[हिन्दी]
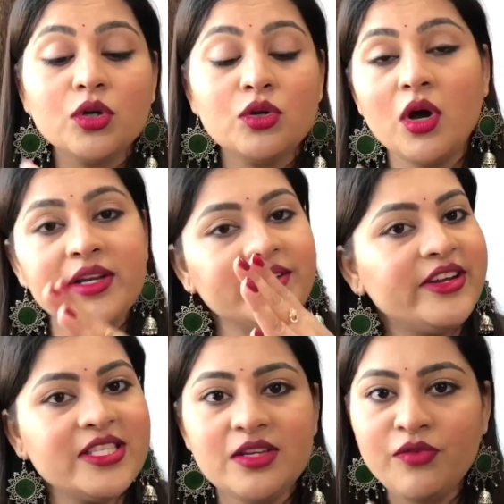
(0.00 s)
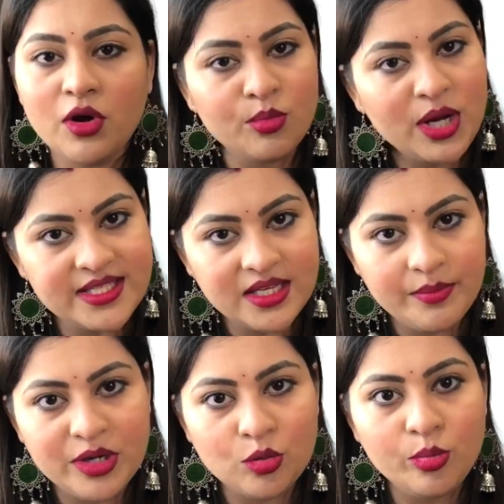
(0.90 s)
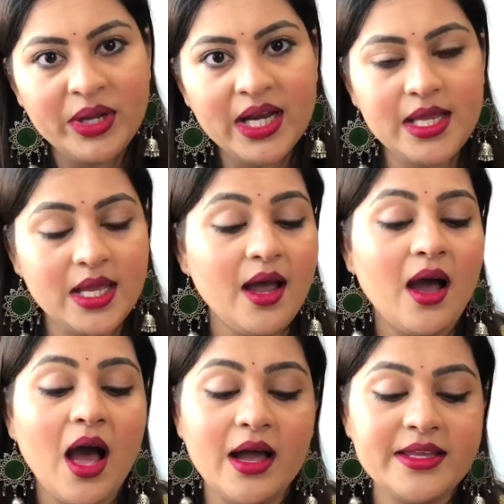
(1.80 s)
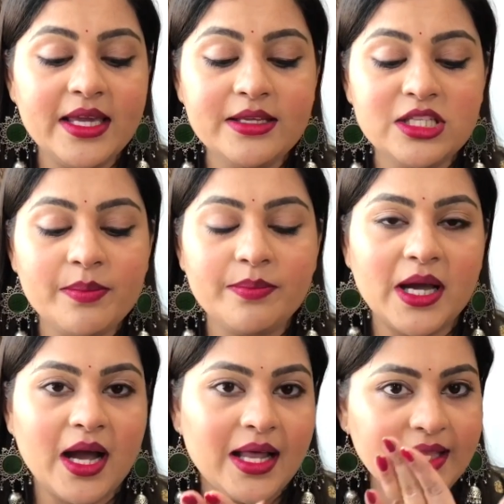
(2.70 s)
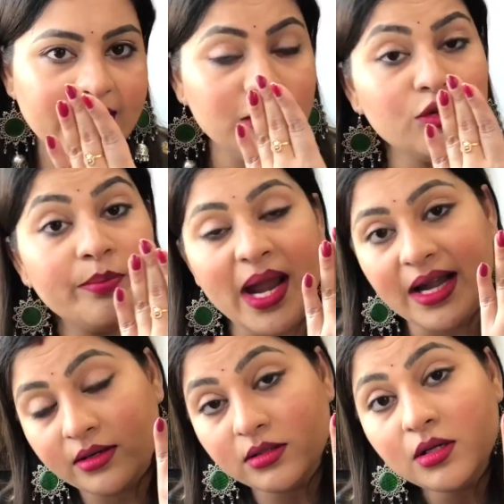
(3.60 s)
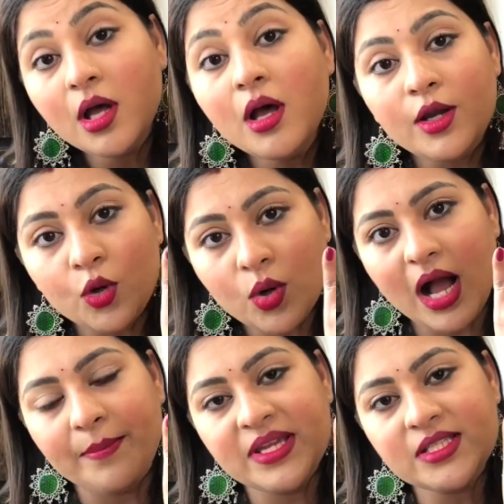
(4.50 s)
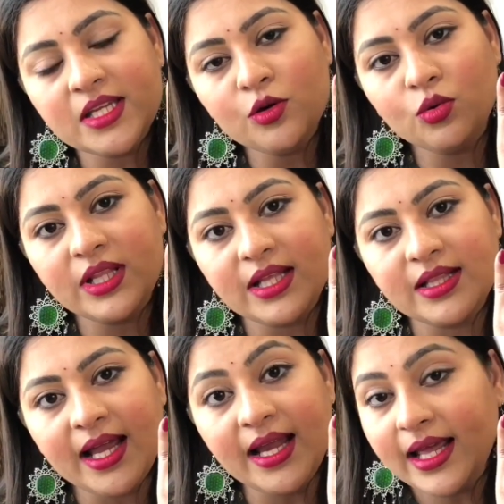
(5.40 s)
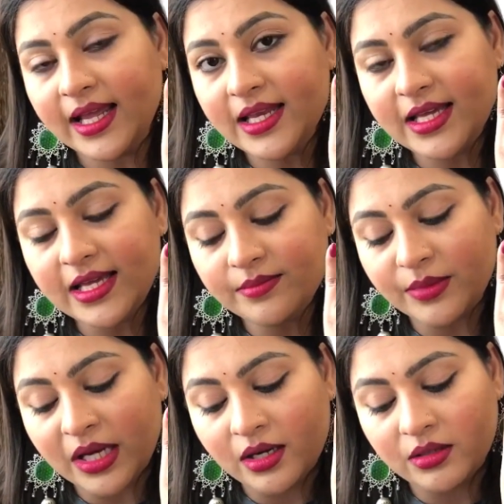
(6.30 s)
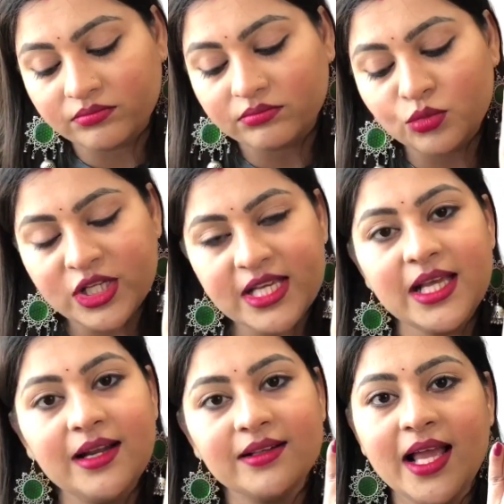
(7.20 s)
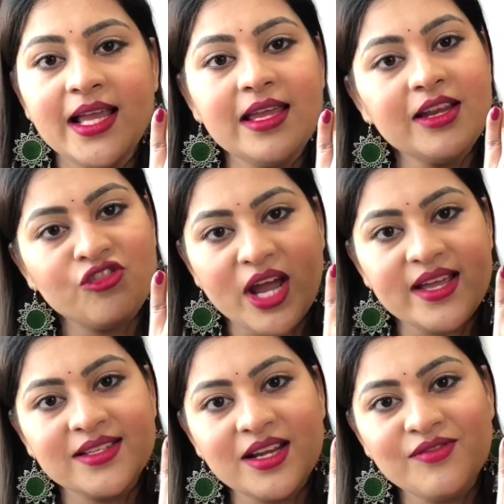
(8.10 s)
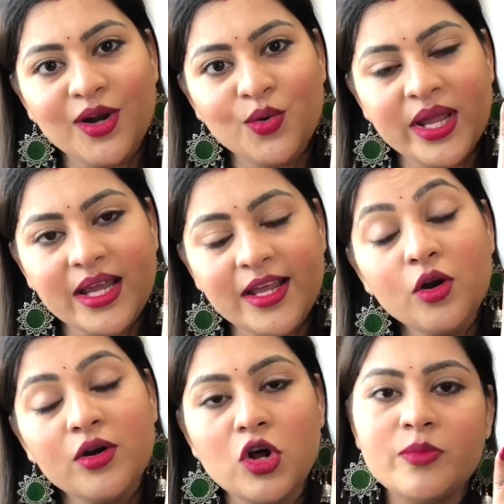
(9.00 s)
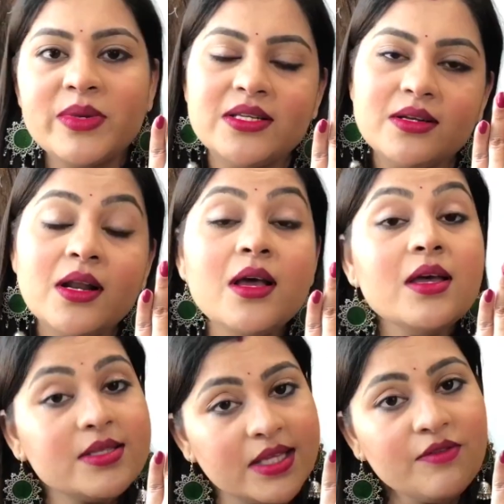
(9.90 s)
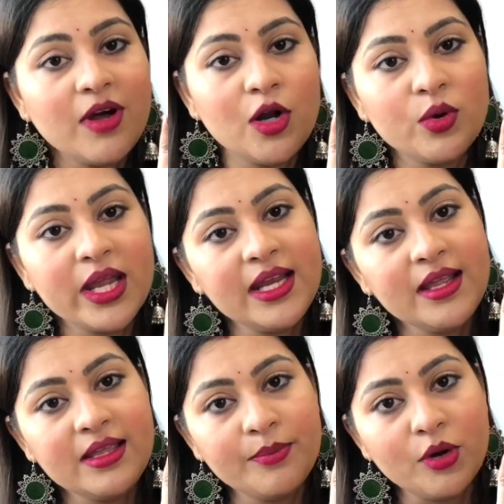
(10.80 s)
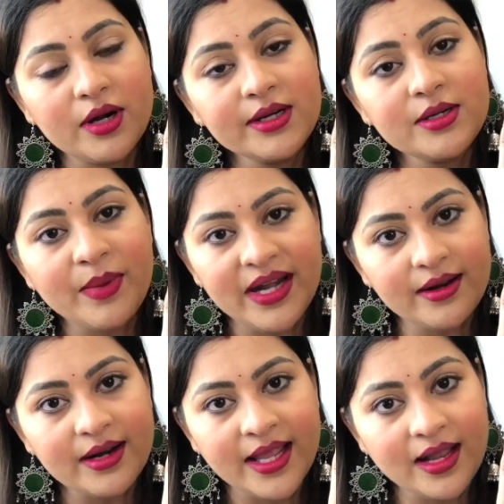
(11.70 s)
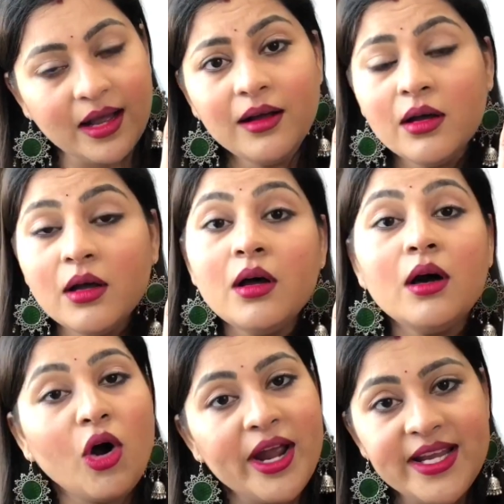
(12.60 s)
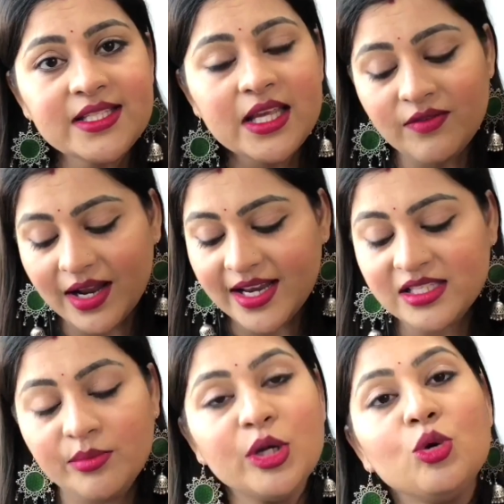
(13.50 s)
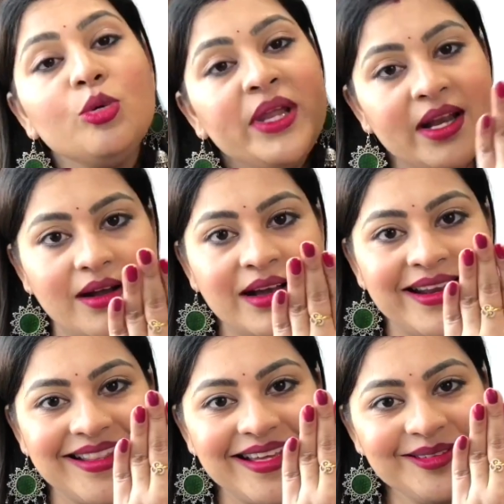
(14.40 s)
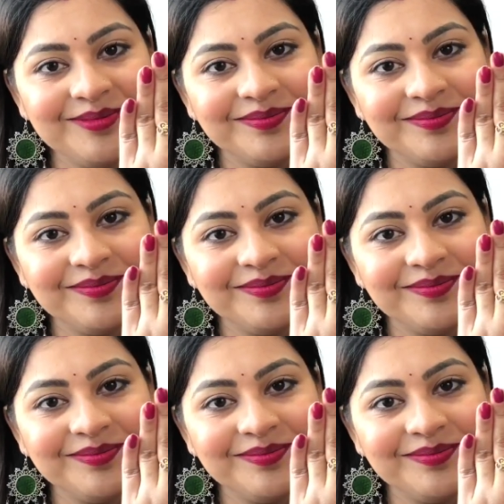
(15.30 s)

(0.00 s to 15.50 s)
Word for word: नॉन ग्रीसी फॉर्मूला इसका बिल्कुल भी नहीं है हाँ ये जब लगाते हैं तो मैट लुक आपकी स्किन को देता है लेकिन ये आ, मुझे ऐसा लगता है कि ये ड्राई स्किन वालों के लिए और नॉर्मल स्किन वालों के लिए ये प्रोडक्ट बेटर रहेगा ऑयली स्किन वाले इसे बिल्कुल भी ना खरीदें